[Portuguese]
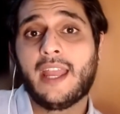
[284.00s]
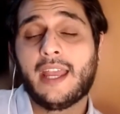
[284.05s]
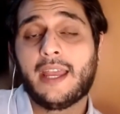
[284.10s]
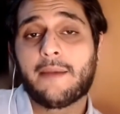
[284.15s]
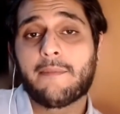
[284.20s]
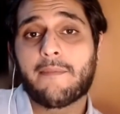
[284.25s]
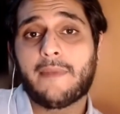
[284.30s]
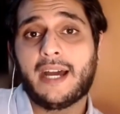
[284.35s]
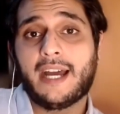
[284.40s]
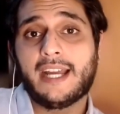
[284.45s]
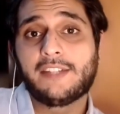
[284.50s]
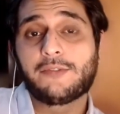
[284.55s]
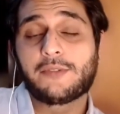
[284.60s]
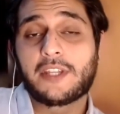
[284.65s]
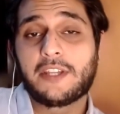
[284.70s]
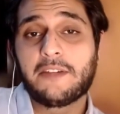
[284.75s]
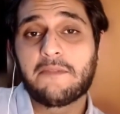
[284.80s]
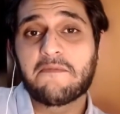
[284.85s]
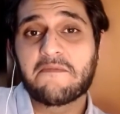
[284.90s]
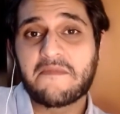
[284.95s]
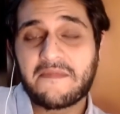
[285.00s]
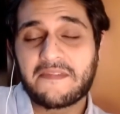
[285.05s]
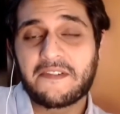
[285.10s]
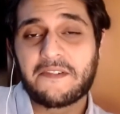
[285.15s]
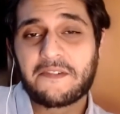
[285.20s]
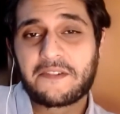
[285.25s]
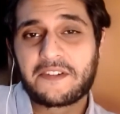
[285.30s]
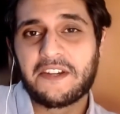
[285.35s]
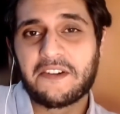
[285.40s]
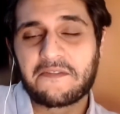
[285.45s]
Mas o que,
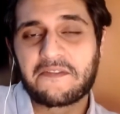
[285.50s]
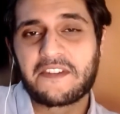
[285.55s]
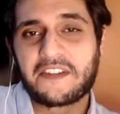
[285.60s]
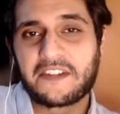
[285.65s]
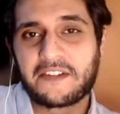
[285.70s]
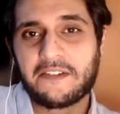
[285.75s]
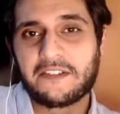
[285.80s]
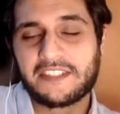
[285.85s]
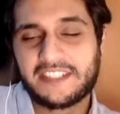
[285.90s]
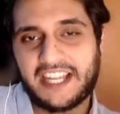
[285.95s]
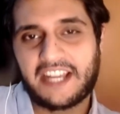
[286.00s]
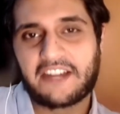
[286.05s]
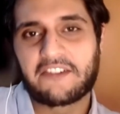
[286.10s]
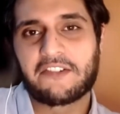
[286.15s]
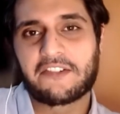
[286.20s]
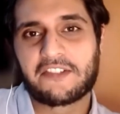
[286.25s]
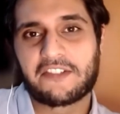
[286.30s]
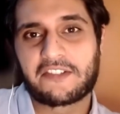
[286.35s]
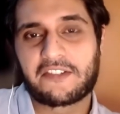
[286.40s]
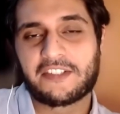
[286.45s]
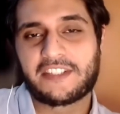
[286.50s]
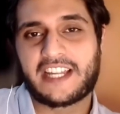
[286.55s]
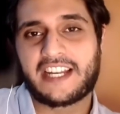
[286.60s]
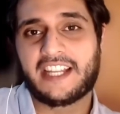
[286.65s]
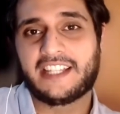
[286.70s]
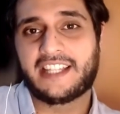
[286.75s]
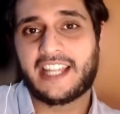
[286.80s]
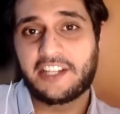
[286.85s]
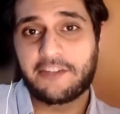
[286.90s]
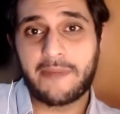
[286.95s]
o que eu fico, né? Eu gostaria
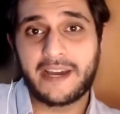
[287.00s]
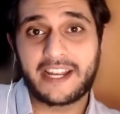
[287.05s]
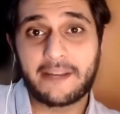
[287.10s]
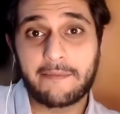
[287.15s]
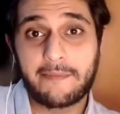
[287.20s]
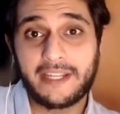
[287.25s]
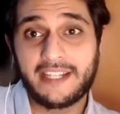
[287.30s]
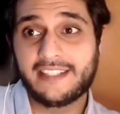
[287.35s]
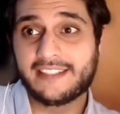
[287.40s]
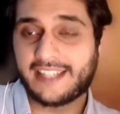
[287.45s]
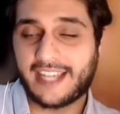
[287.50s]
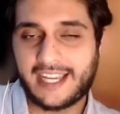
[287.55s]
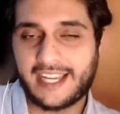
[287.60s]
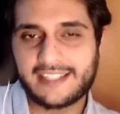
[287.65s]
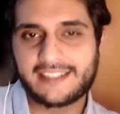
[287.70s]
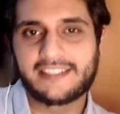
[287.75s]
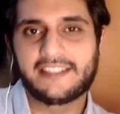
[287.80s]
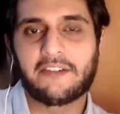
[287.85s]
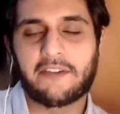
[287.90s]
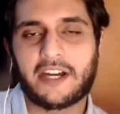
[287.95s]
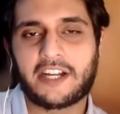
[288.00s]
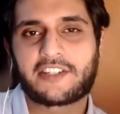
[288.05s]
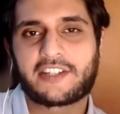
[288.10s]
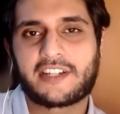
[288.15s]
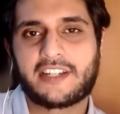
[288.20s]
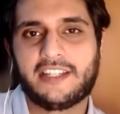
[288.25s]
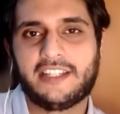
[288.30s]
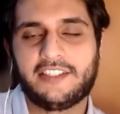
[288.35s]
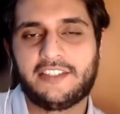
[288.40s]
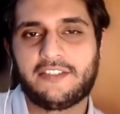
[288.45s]
até de parabenizar, assim, eu acho
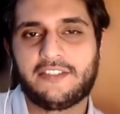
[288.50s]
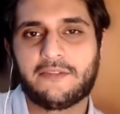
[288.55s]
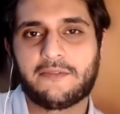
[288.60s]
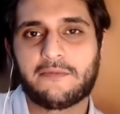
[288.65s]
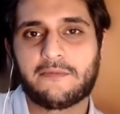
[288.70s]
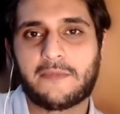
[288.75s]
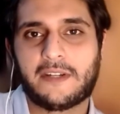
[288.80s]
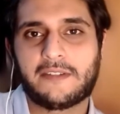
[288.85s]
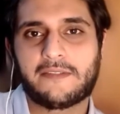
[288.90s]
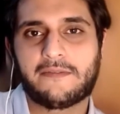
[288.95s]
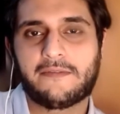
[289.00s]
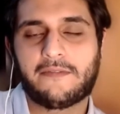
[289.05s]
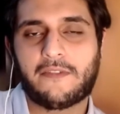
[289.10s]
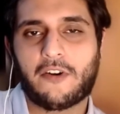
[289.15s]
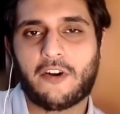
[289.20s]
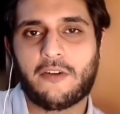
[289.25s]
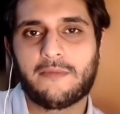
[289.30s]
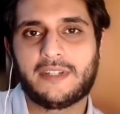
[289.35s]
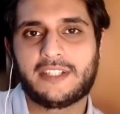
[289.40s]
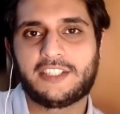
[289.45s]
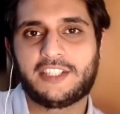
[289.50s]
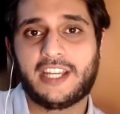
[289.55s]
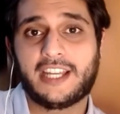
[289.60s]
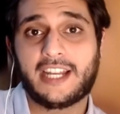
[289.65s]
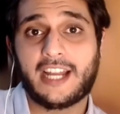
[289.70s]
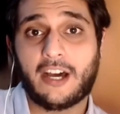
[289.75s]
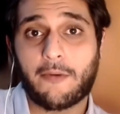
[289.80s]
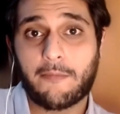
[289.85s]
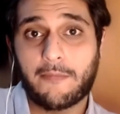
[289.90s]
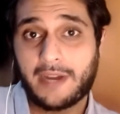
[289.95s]
que de uma forma
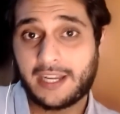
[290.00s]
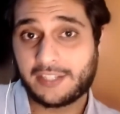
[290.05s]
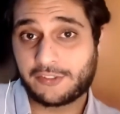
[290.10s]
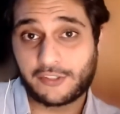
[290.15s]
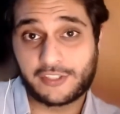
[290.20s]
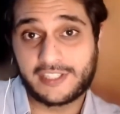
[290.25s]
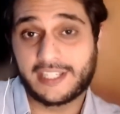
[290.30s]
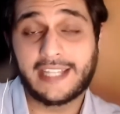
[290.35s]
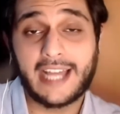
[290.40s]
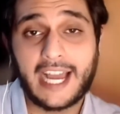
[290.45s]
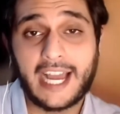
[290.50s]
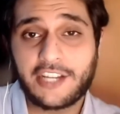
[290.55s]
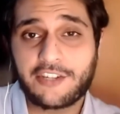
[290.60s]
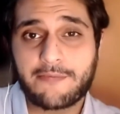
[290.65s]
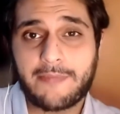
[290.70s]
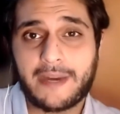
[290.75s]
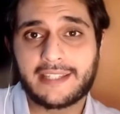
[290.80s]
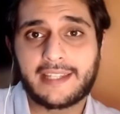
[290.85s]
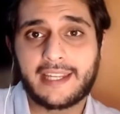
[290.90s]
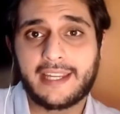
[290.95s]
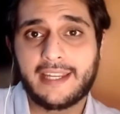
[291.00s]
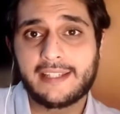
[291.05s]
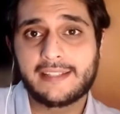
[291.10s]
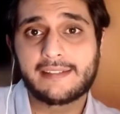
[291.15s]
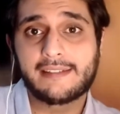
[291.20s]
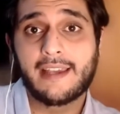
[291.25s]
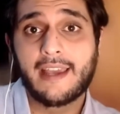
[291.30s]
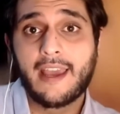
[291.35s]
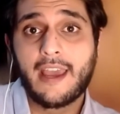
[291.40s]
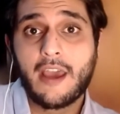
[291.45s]
geral, a sociedade
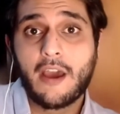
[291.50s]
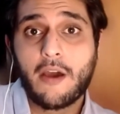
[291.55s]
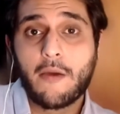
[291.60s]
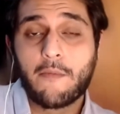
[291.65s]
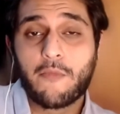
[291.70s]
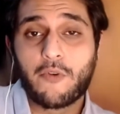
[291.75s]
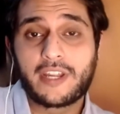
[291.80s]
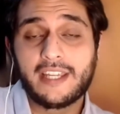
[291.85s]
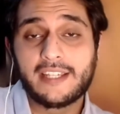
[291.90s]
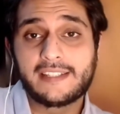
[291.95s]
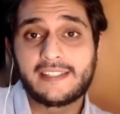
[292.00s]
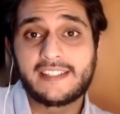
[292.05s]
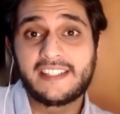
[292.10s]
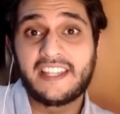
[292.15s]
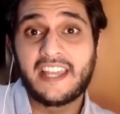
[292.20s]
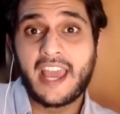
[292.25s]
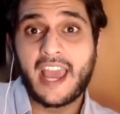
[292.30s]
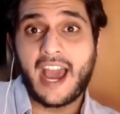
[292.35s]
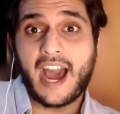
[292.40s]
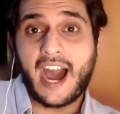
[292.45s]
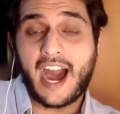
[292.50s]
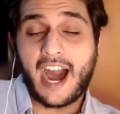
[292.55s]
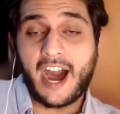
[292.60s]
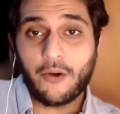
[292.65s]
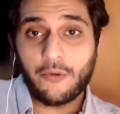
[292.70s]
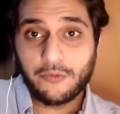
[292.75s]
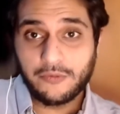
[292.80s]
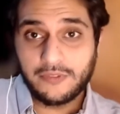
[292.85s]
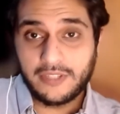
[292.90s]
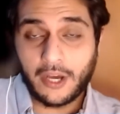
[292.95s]
patense, porque assim,
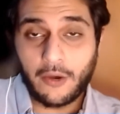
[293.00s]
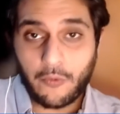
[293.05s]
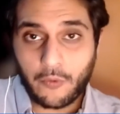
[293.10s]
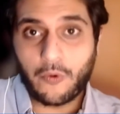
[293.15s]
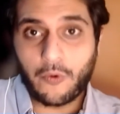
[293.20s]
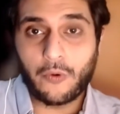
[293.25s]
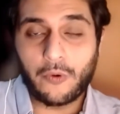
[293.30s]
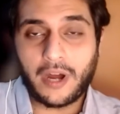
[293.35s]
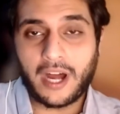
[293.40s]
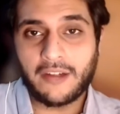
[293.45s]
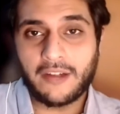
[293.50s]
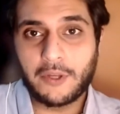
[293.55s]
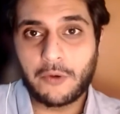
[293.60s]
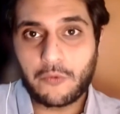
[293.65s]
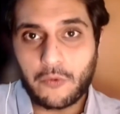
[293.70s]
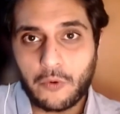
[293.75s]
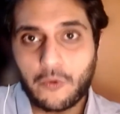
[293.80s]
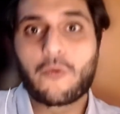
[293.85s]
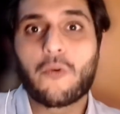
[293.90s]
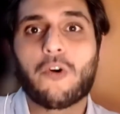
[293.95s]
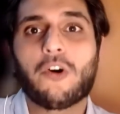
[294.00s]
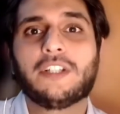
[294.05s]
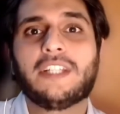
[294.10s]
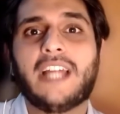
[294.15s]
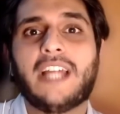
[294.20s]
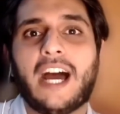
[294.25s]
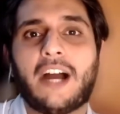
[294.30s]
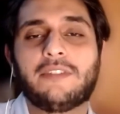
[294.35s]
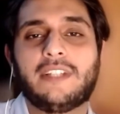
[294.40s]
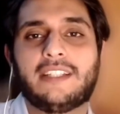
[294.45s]
ao não, ao não
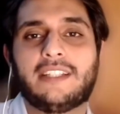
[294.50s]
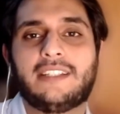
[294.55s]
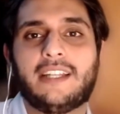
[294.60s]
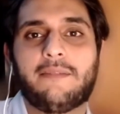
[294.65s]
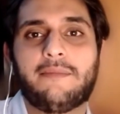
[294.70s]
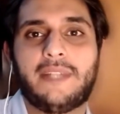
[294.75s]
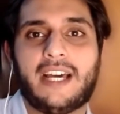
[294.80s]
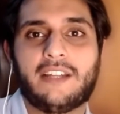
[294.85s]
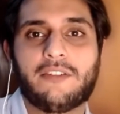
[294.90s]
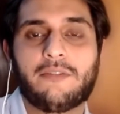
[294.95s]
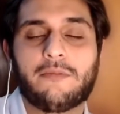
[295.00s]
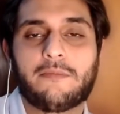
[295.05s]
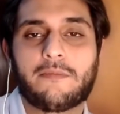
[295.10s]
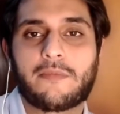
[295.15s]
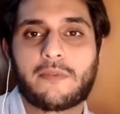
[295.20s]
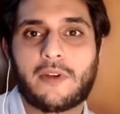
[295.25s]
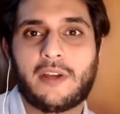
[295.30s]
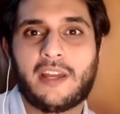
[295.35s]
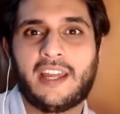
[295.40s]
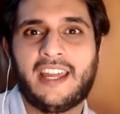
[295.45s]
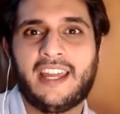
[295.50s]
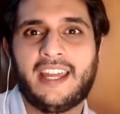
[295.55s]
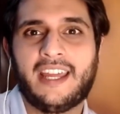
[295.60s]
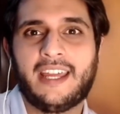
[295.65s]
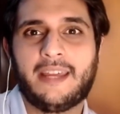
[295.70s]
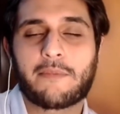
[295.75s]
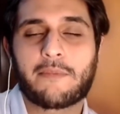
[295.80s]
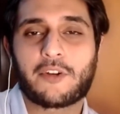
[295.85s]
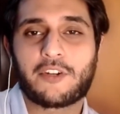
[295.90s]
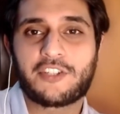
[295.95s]
concordar com determinado
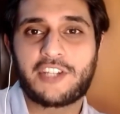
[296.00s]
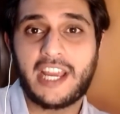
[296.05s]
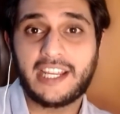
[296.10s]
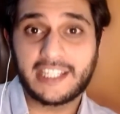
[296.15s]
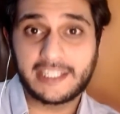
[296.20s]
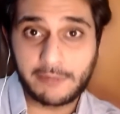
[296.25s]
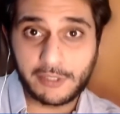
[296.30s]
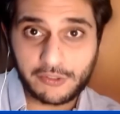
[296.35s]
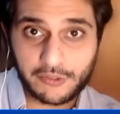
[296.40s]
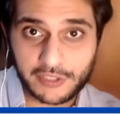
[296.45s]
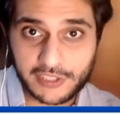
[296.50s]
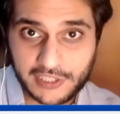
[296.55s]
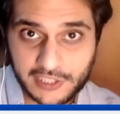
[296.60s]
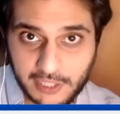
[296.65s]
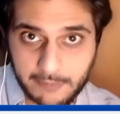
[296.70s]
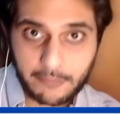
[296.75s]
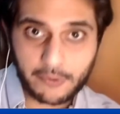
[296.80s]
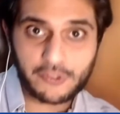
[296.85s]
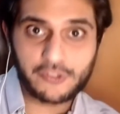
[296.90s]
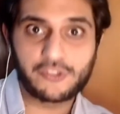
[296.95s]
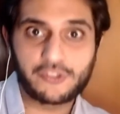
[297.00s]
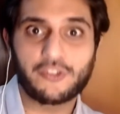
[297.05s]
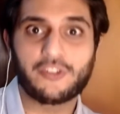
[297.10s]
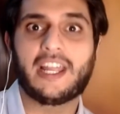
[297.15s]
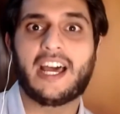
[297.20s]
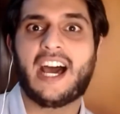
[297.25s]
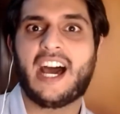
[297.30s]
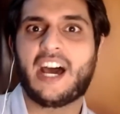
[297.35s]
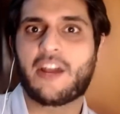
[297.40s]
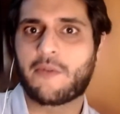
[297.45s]
é, projeto, as pessoas se
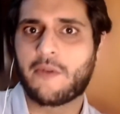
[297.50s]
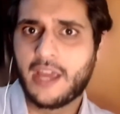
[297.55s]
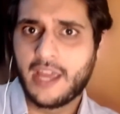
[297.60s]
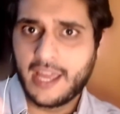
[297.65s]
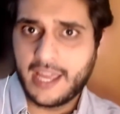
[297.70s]
posicionaram,